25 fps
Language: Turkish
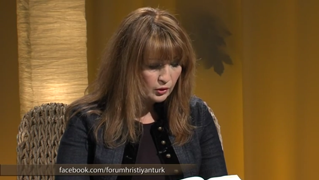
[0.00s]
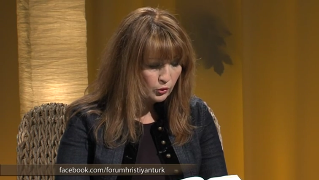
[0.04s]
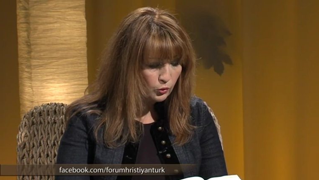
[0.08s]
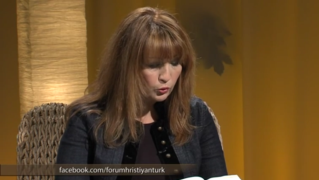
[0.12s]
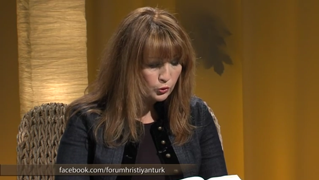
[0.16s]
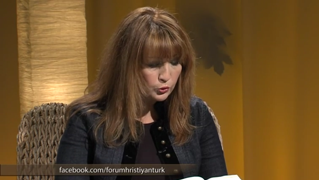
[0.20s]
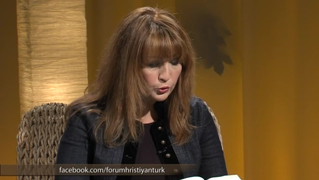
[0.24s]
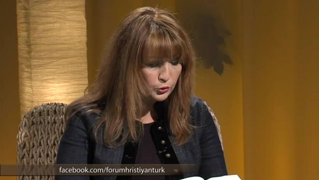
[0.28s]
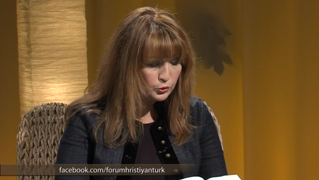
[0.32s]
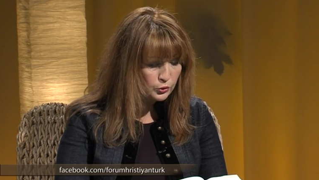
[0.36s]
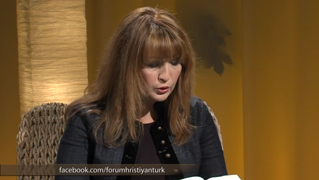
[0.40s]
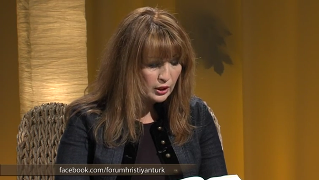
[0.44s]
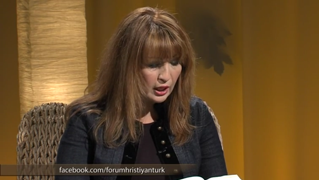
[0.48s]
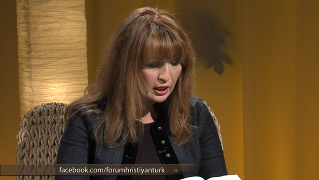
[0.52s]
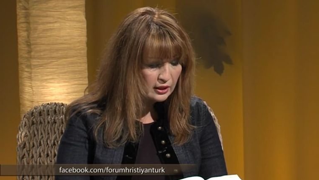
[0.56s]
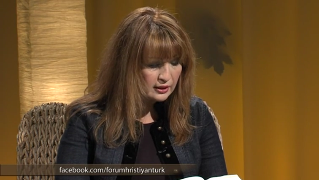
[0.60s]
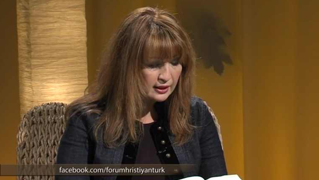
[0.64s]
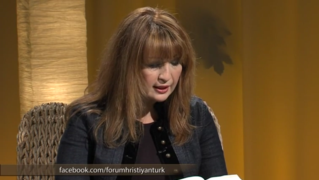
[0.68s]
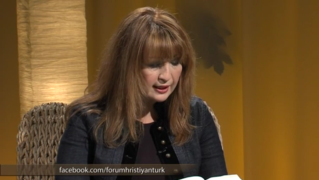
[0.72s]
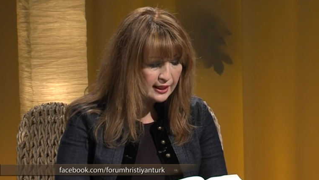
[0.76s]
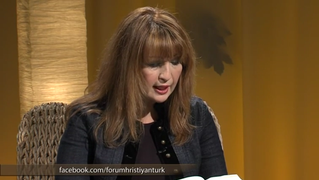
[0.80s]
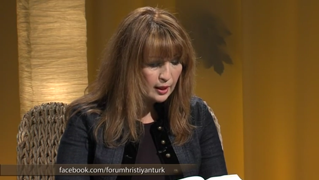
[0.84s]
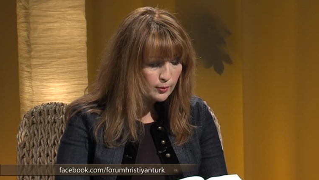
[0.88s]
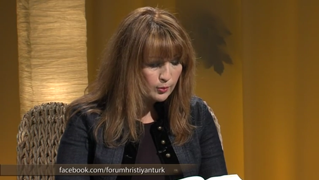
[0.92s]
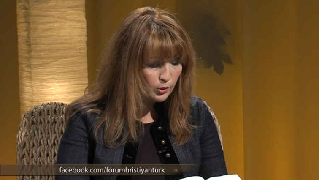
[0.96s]
O
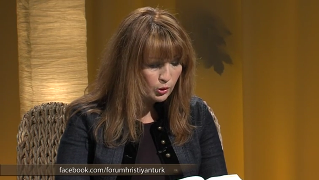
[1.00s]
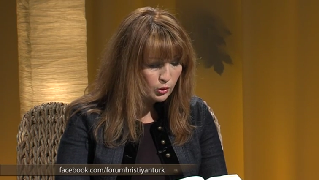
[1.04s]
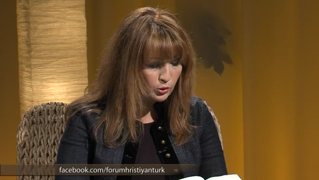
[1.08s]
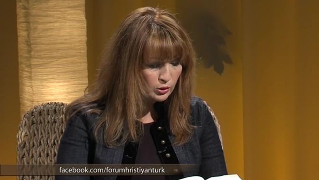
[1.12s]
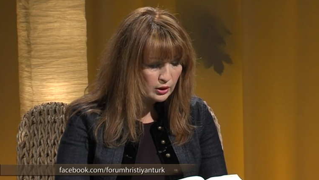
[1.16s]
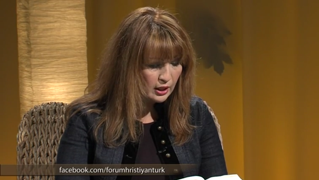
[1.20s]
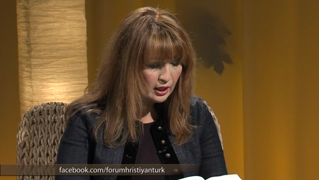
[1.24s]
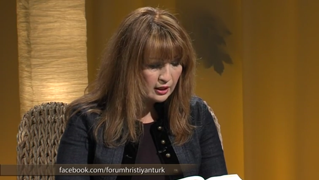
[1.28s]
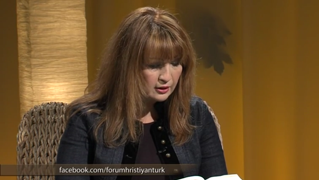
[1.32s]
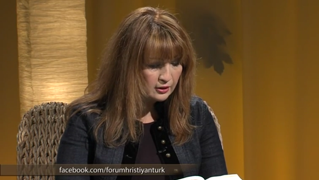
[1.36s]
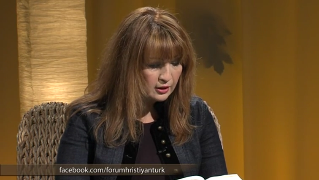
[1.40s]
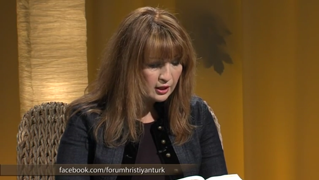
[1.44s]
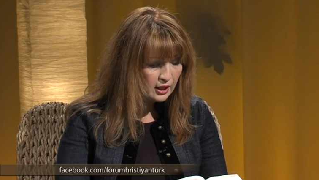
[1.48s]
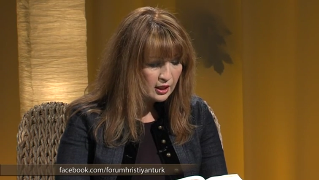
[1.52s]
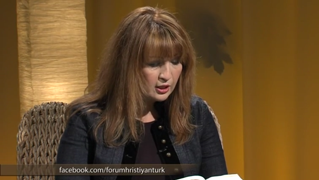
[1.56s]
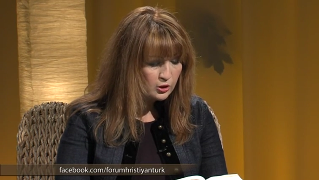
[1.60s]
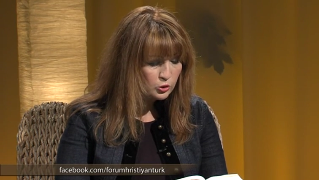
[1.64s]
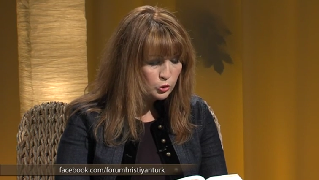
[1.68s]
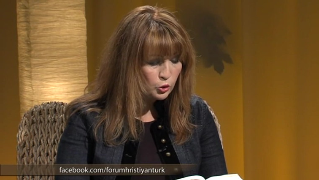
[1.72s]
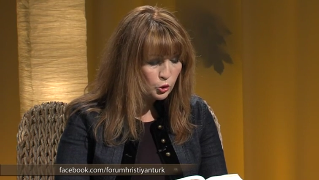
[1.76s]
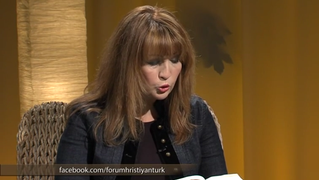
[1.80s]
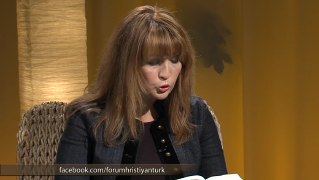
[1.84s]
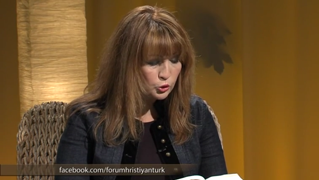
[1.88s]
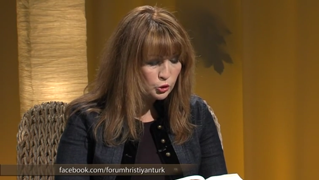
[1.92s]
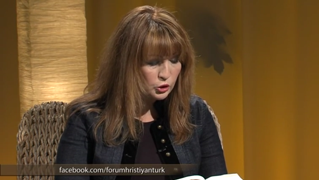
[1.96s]
günlerde gebe olan
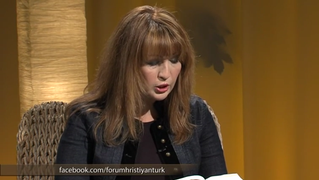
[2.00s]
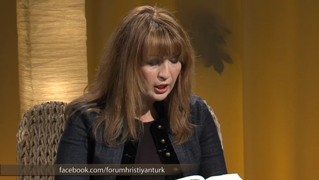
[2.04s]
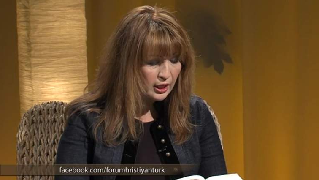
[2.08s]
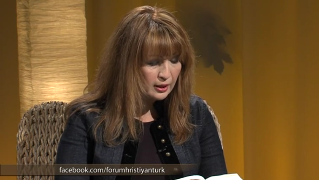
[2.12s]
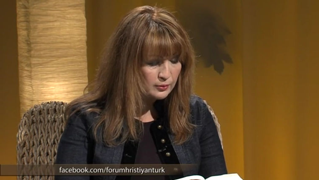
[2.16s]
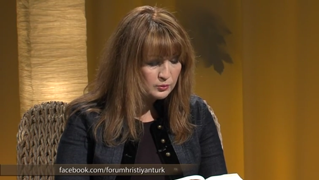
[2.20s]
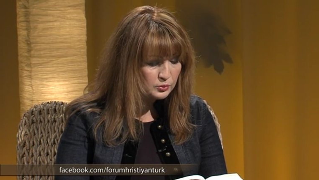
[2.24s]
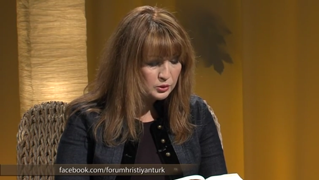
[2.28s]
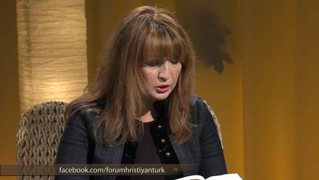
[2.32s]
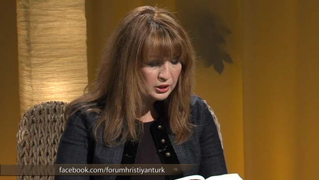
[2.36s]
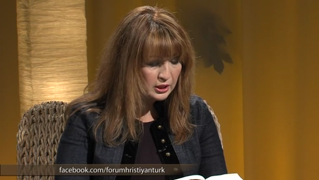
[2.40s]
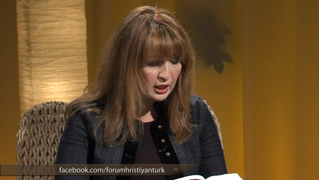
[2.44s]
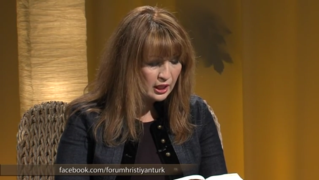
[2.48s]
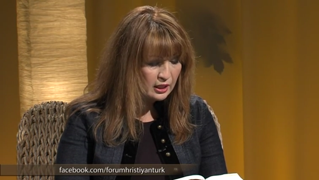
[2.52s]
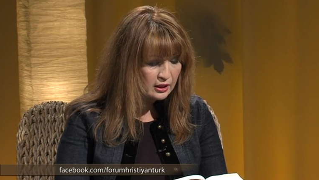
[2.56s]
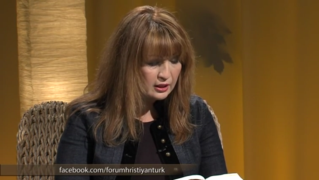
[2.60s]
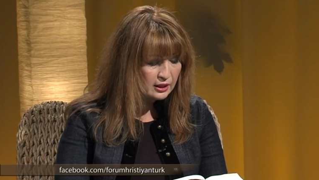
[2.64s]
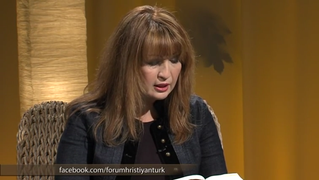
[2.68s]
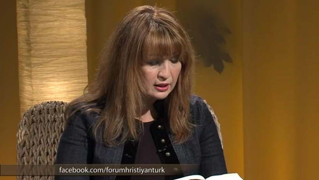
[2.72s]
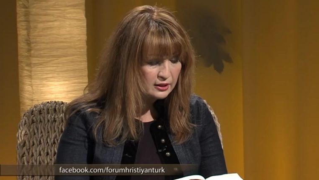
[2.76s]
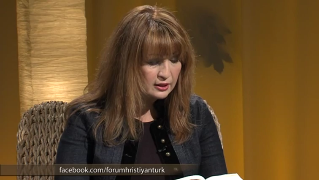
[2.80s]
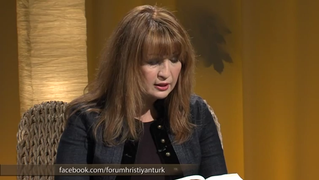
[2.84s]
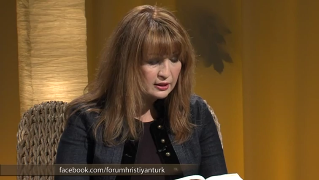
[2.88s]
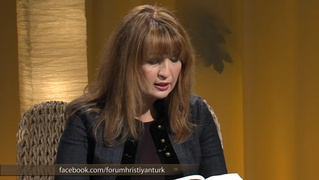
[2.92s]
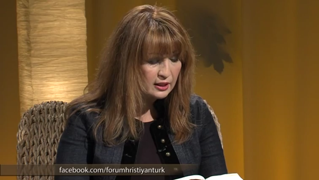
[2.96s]
çocuk emziren
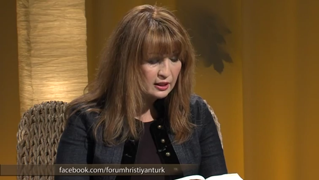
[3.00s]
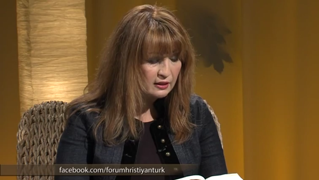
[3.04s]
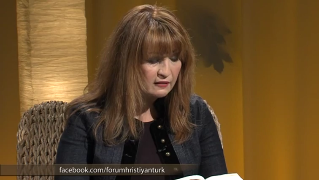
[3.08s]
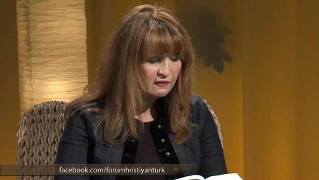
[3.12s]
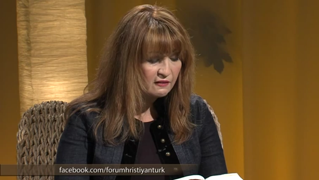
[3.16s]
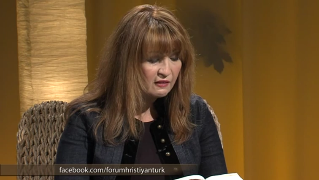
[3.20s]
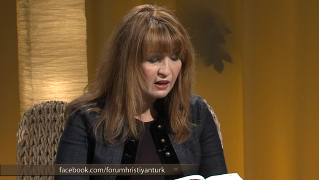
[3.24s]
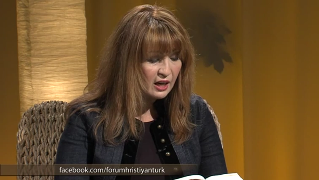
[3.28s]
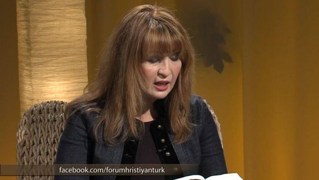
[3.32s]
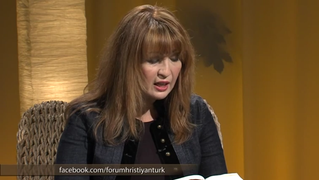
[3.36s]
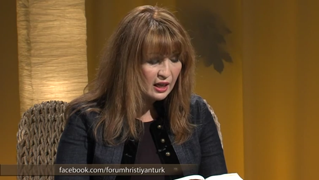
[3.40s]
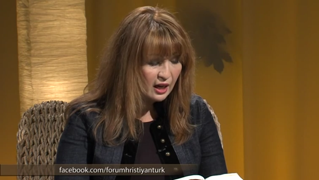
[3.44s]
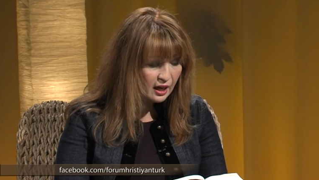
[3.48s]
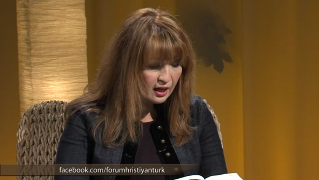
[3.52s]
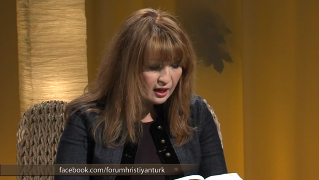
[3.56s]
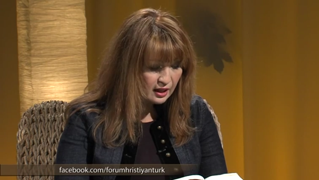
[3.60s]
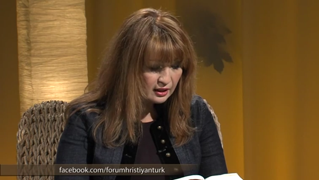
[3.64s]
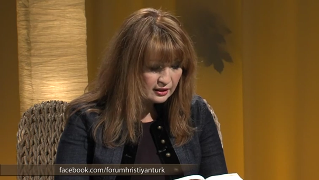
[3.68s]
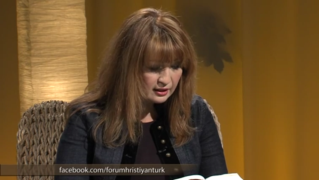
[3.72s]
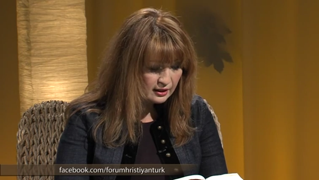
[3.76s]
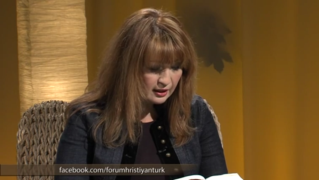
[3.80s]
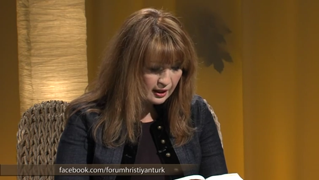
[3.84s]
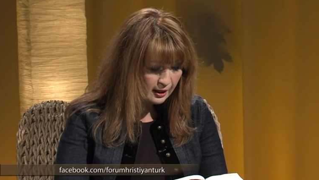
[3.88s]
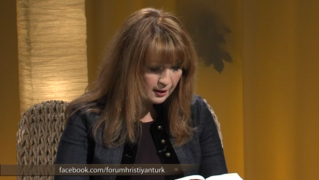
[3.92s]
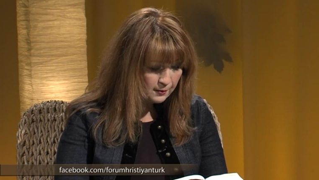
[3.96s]
kadınların vay
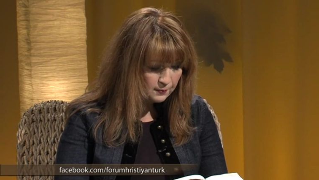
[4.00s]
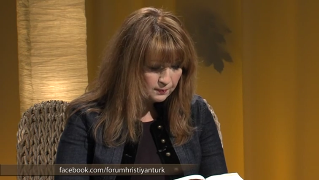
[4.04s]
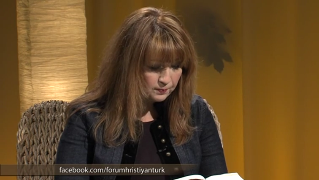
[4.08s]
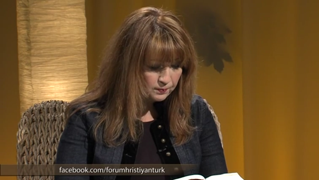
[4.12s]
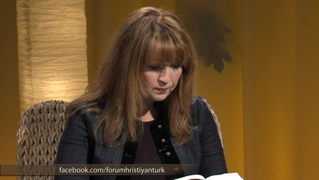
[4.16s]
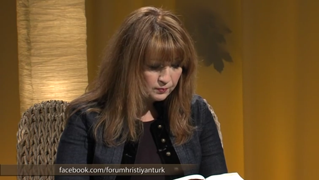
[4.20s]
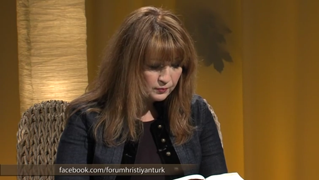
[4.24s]
haline.